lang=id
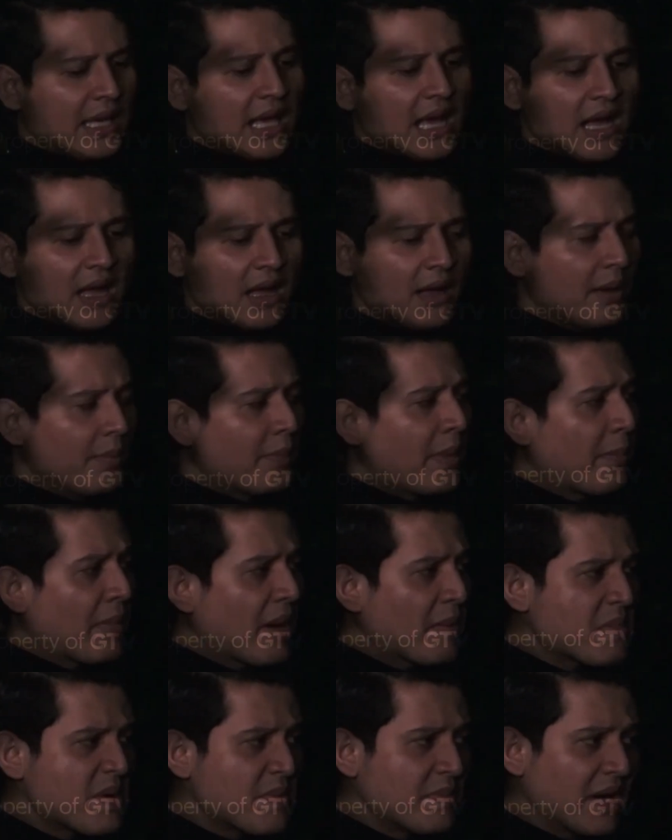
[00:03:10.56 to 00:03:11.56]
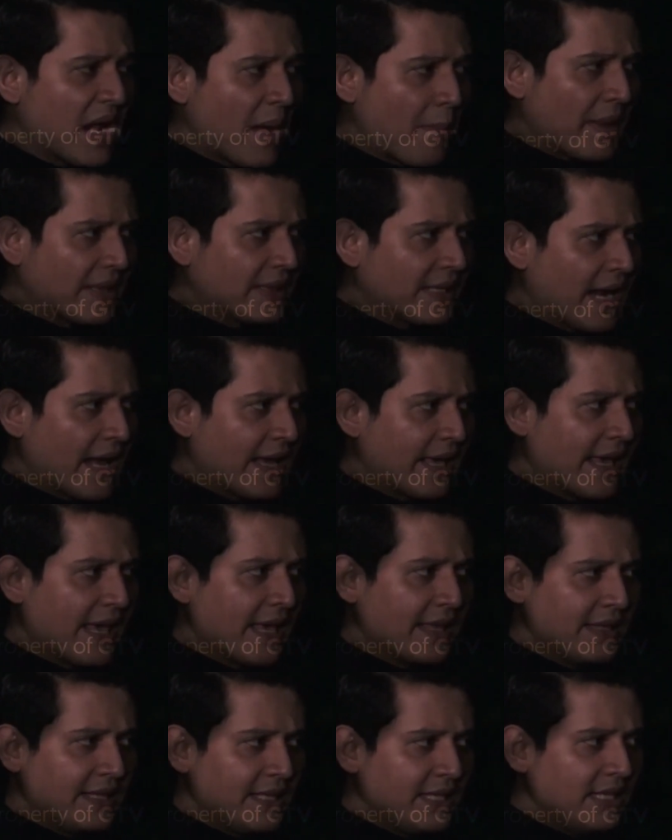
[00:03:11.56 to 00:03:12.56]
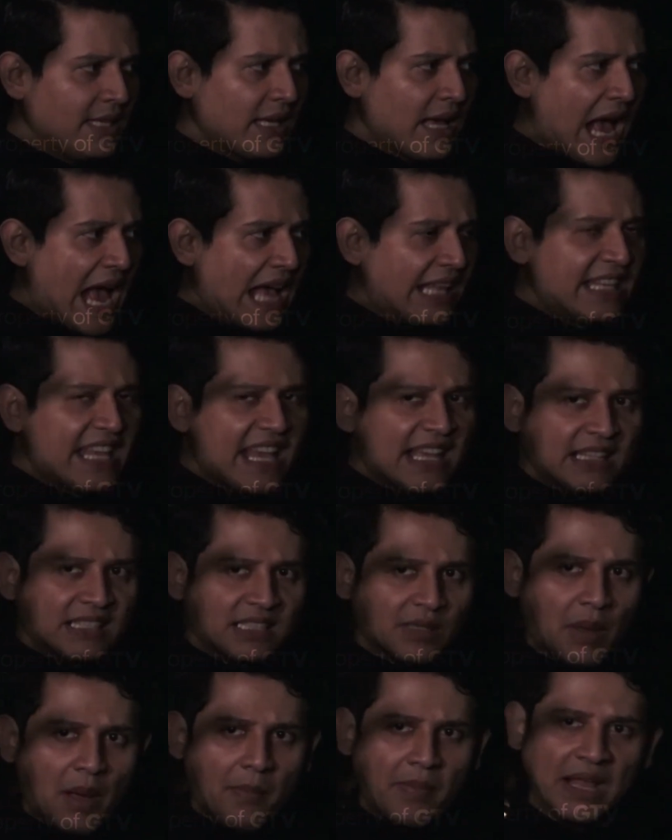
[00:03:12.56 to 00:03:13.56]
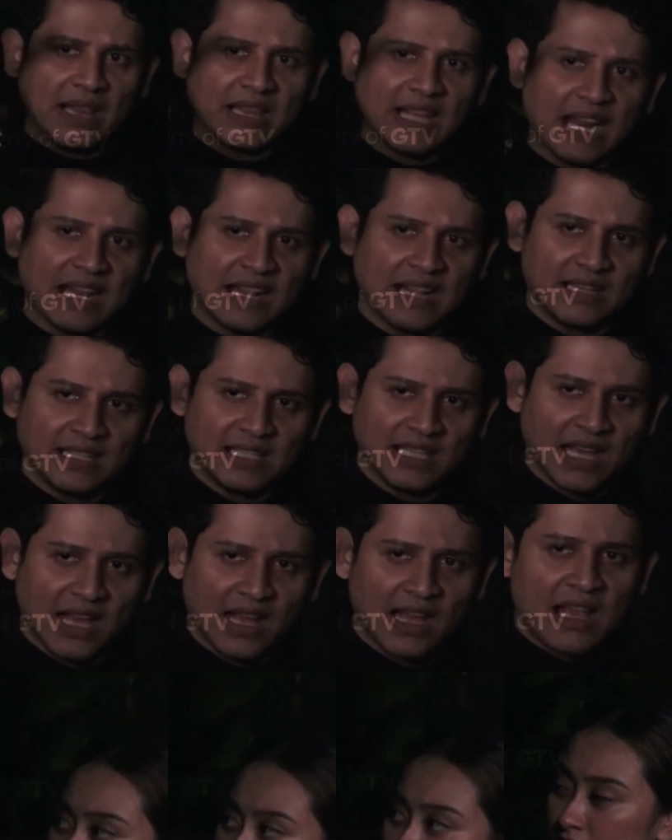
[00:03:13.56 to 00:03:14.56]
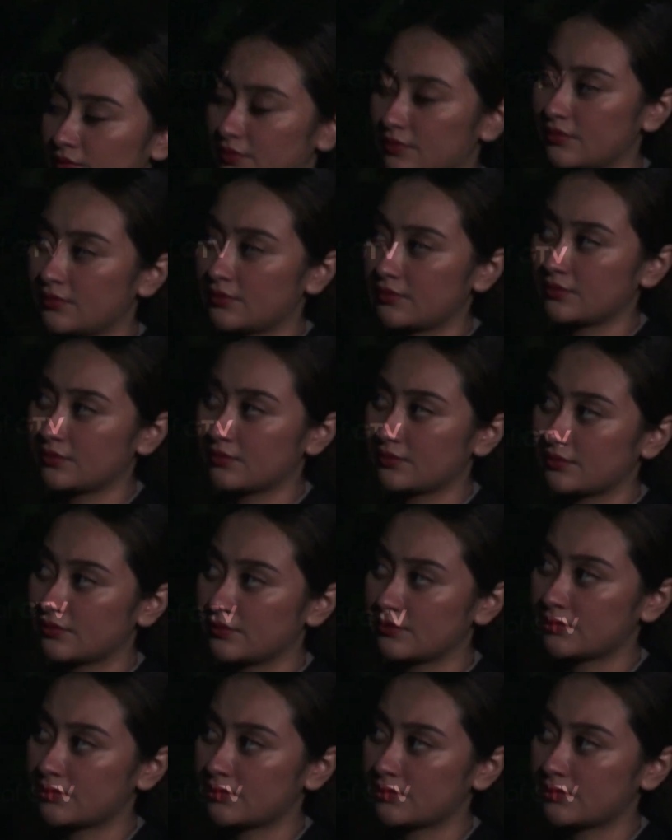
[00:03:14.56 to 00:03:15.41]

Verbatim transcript: ya memang beberapa tragedi ada yang disebabkan karena dia tapi kalau